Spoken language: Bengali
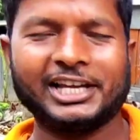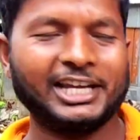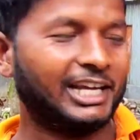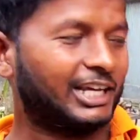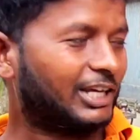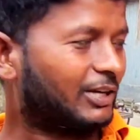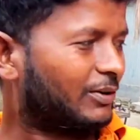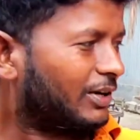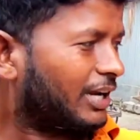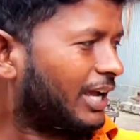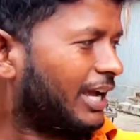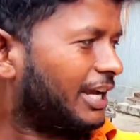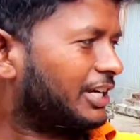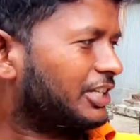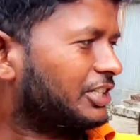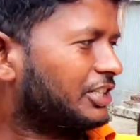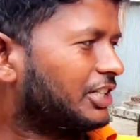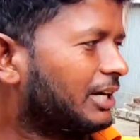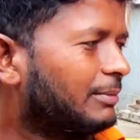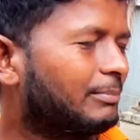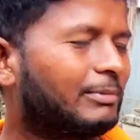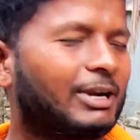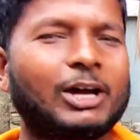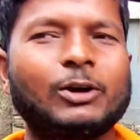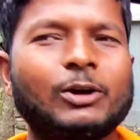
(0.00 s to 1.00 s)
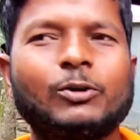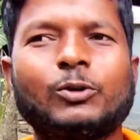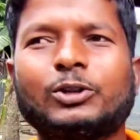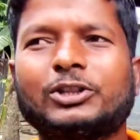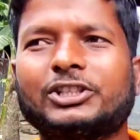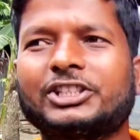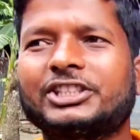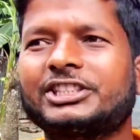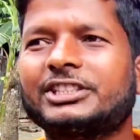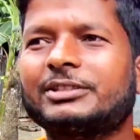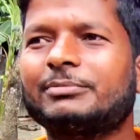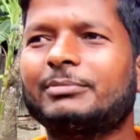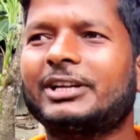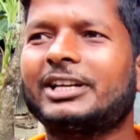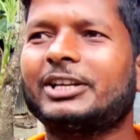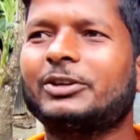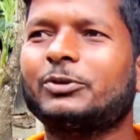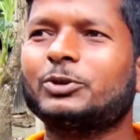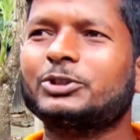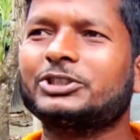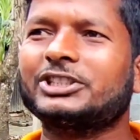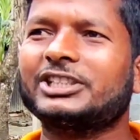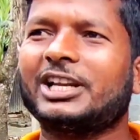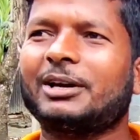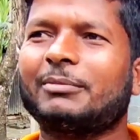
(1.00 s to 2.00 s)
এই কারণে আইনা সেরকম নাকল দিছি মানে
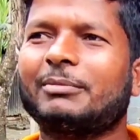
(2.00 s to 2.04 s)
ওই যে